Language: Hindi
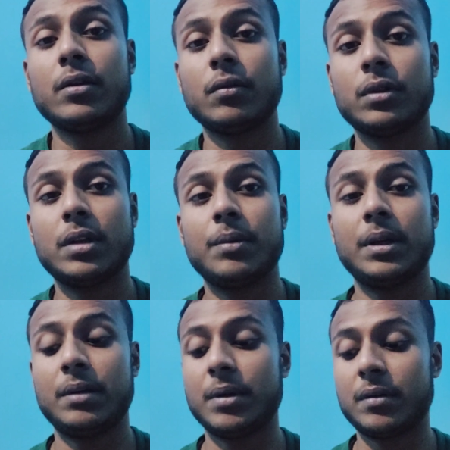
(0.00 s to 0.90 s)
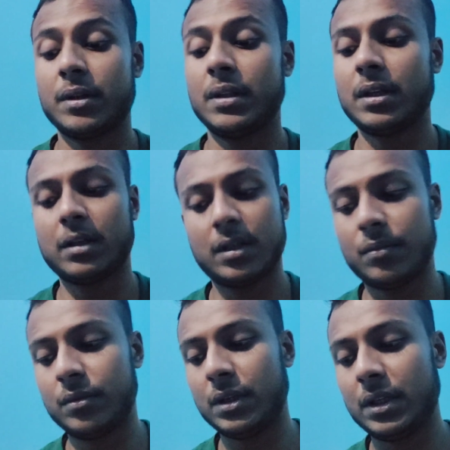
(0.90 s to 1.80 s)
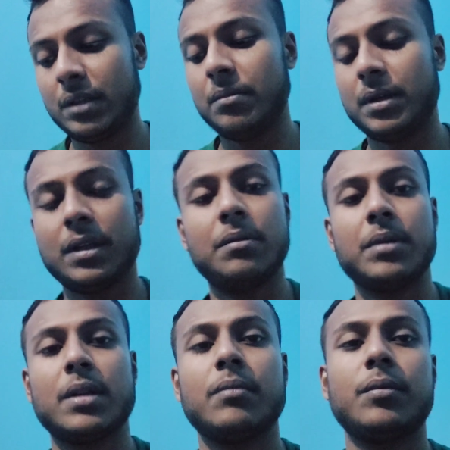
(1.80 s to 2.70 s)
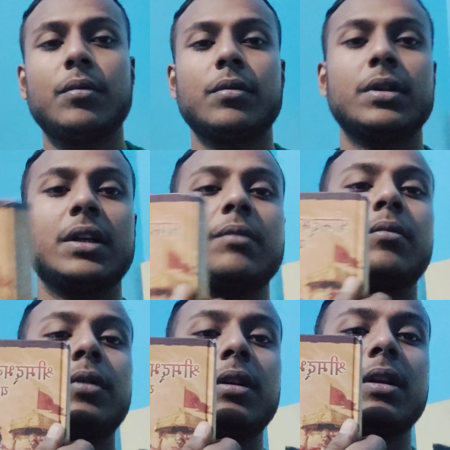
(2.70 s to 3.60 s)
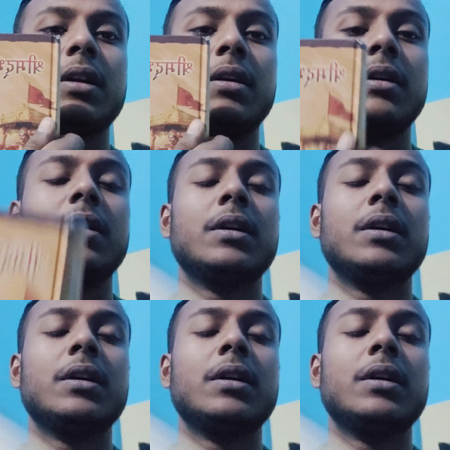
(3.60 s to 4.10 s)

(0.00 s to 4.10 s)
तो उतने में ये भगवत गीता ख़त्म हो जाएगी मेरे मतलब पूर्ण हो जाएगी पूरी तरह